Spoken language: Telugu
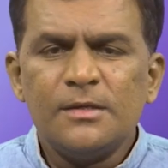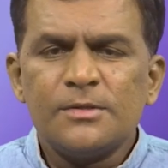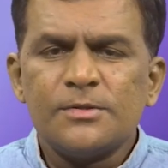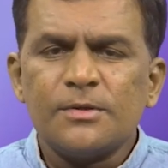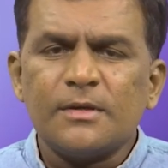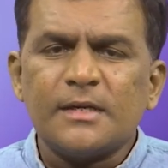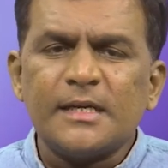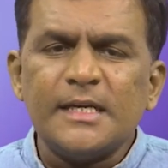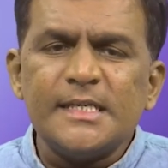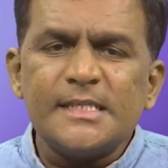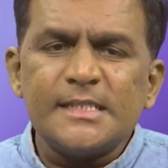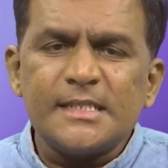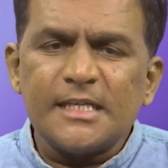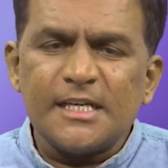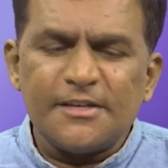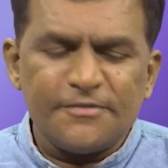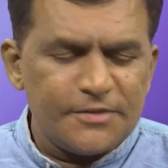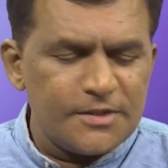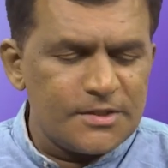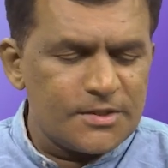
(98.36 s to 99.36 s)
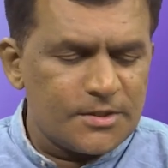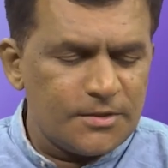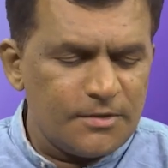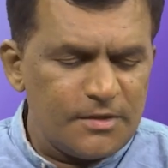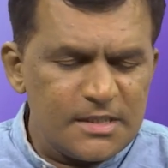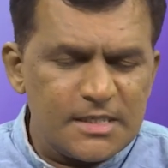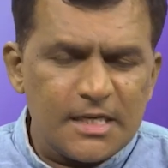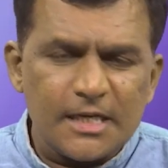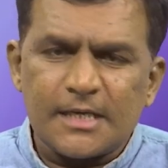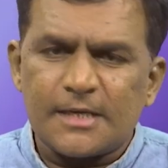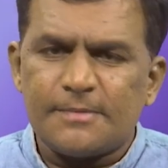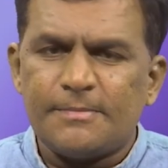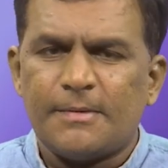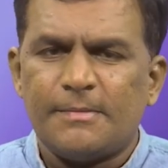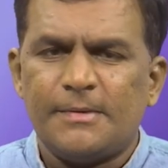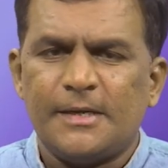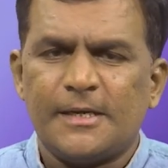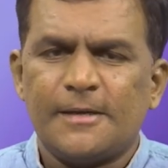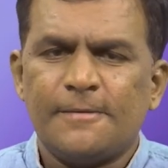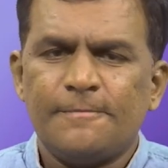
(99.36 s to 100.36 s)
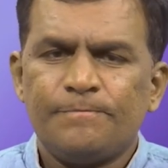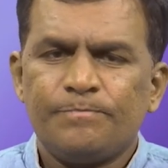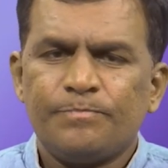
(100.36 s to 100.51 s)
సో క్రిస్టియన్ ఆఫ్ ఇస్కో చెక్ రిపబ్లిక్